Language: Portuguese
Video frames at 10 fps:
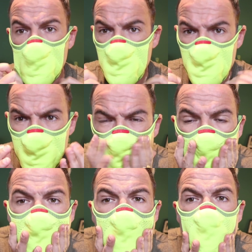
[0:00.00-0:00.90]
a primeira
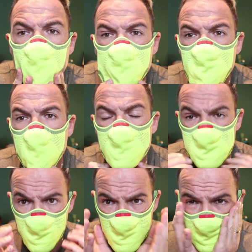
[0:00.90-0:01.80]
coisa que é muito legal
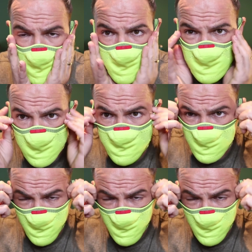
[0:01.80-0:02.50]
dessa máscara, tá?